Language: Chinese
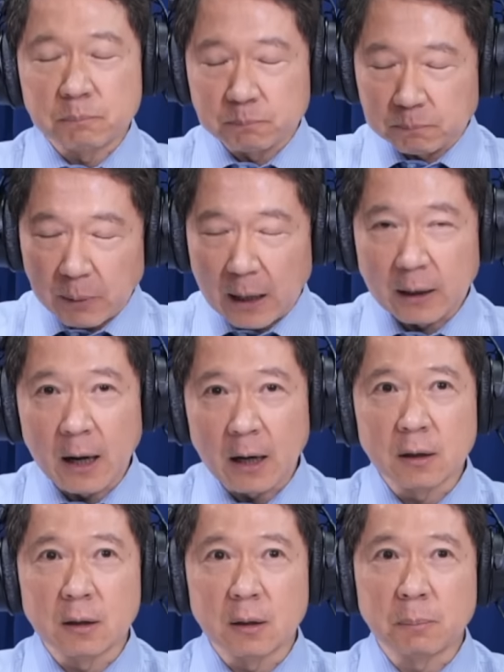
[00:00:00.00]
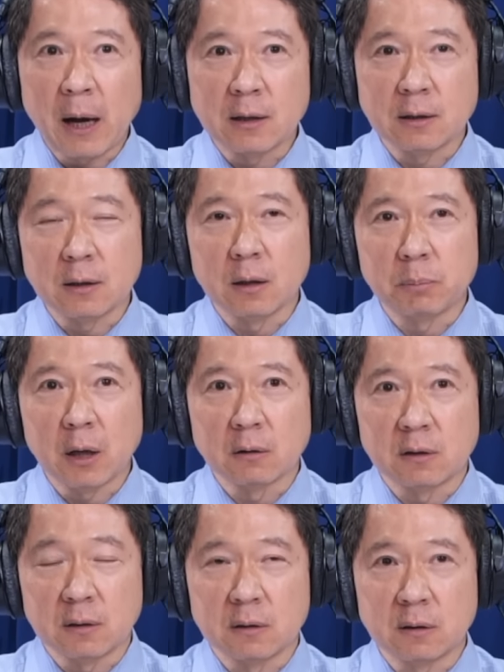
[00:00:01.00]
把他的派系的票
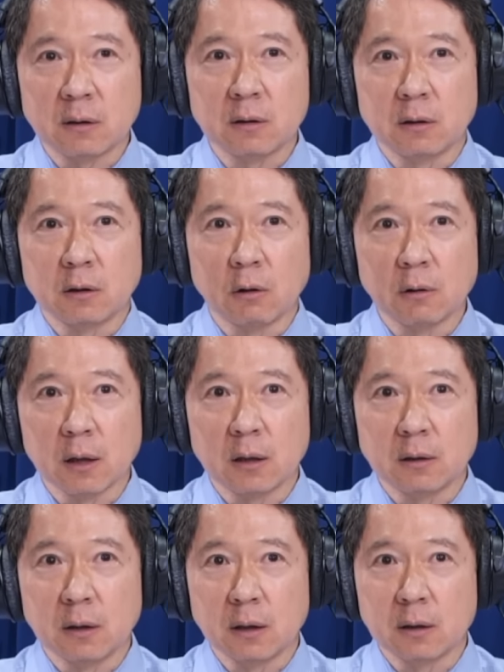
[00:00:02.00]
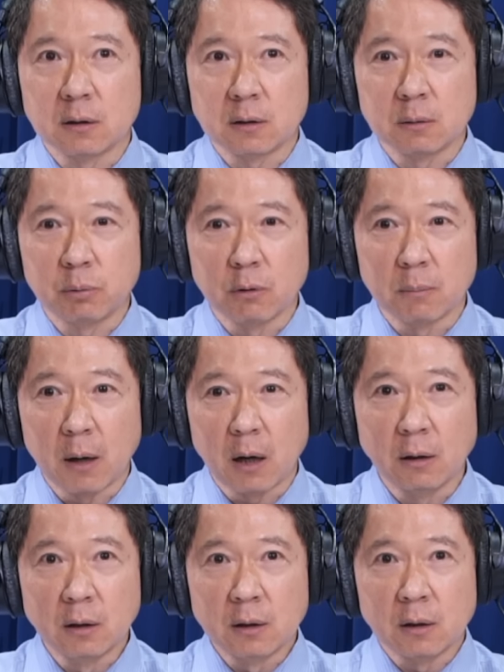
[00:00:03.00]
只是投给这个石破茂
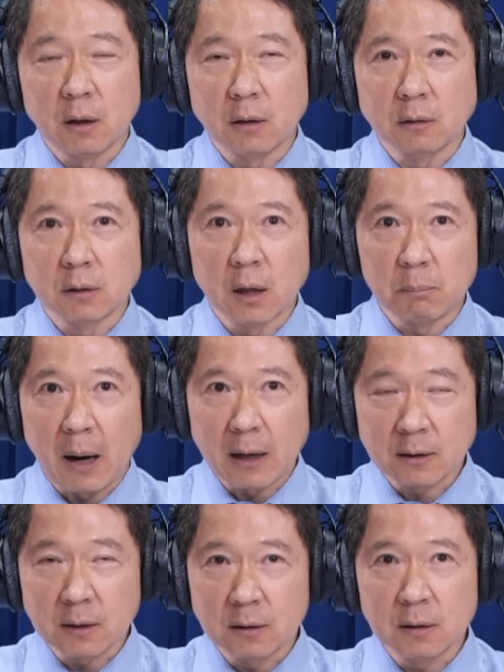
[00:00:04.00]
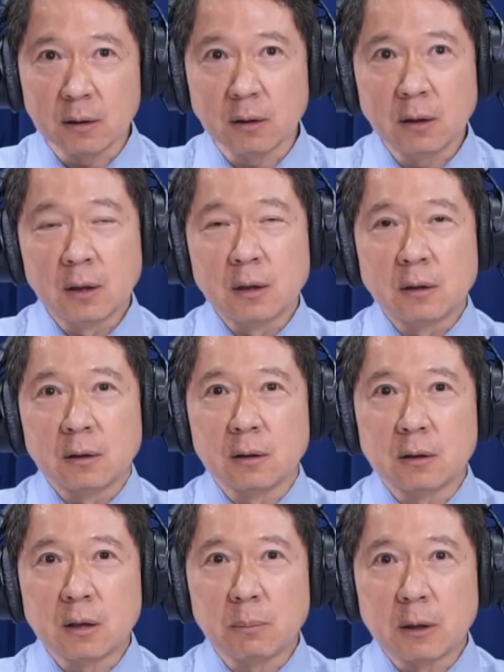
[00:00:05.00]
哦，那麻生呢？呃，
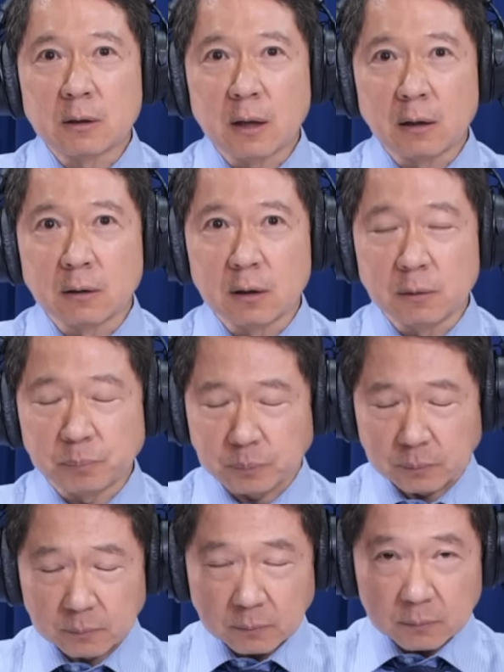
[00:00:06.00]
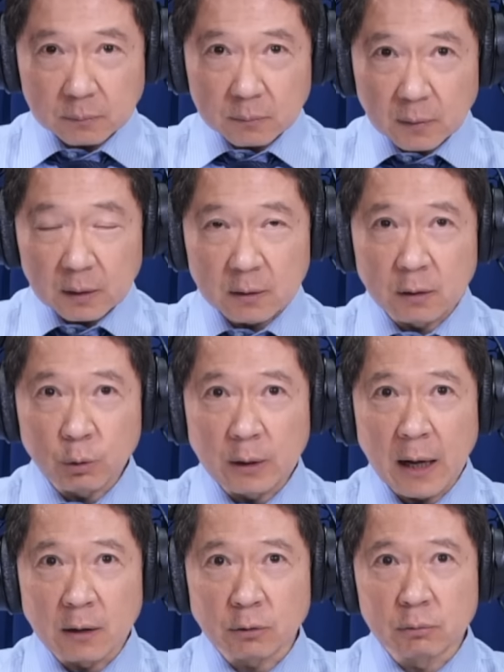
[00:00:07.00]
基本上呢是最
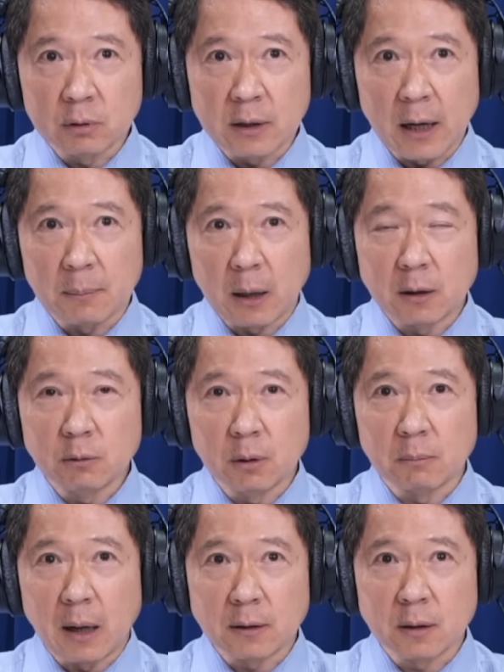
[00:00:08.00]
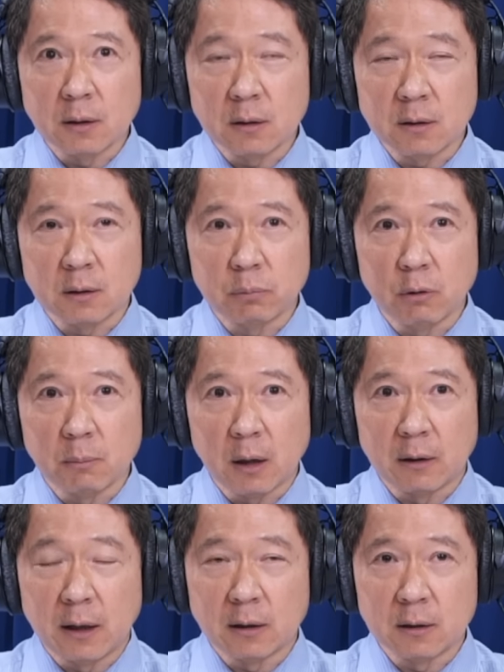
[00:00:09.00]
大输家嘛，因为麻生跟石破茂
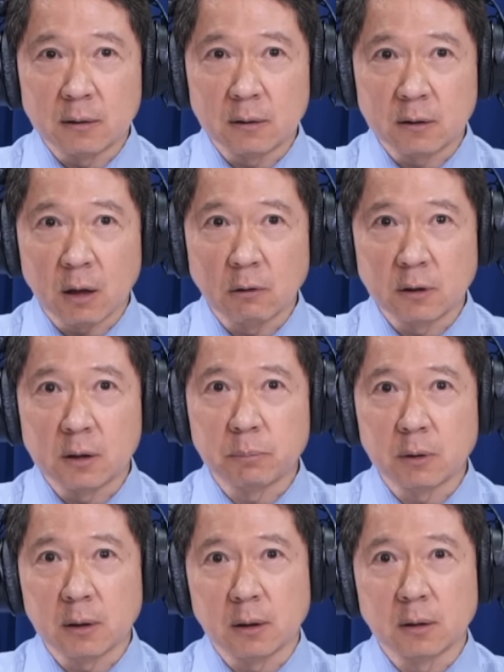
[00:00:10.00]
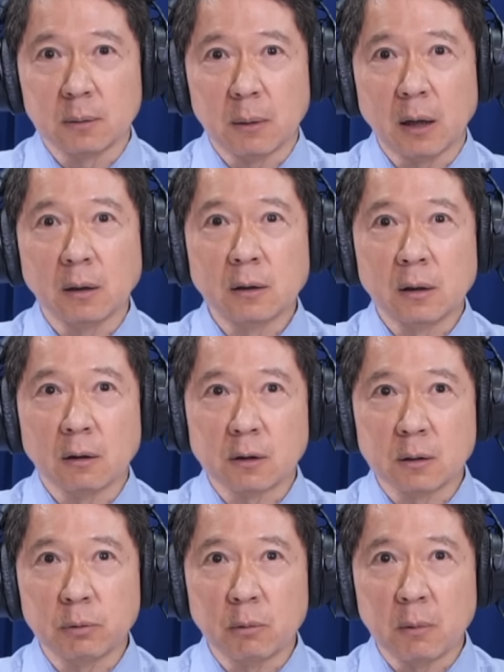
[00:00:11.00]
两个人是超级不合的嘛。哦，
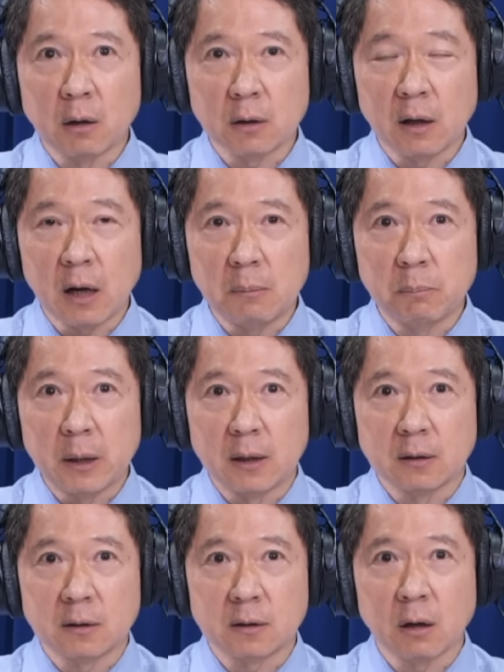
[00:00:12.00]
石破茂跟安倍也是超